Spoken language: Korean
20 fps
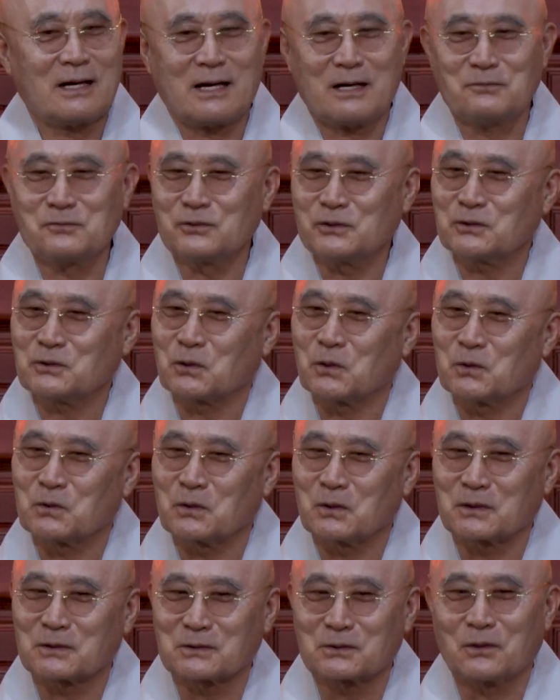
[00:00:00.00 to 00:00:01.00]
아무리
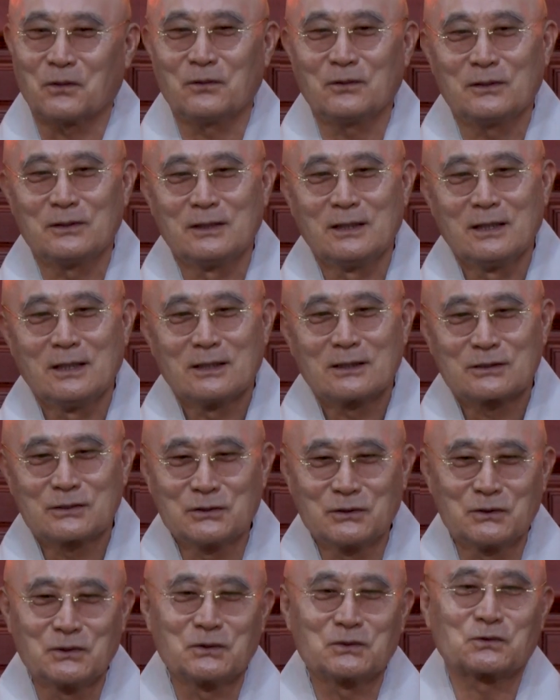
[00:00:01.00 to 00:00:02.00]
좋은 것도
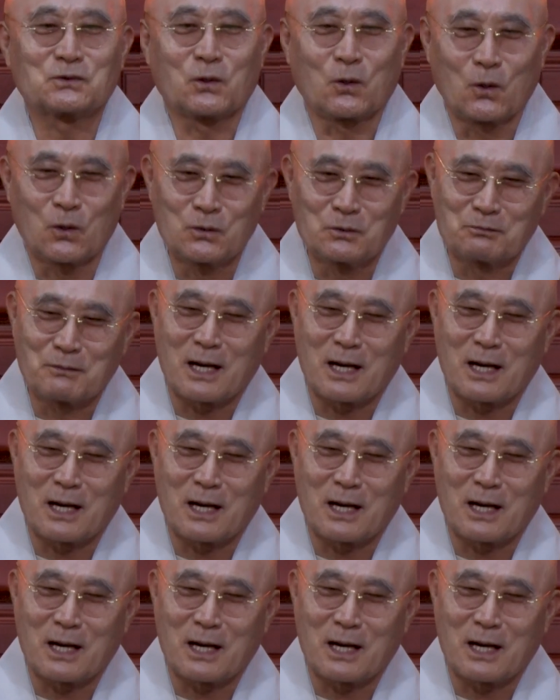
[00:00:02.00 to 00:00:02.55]
그 좋은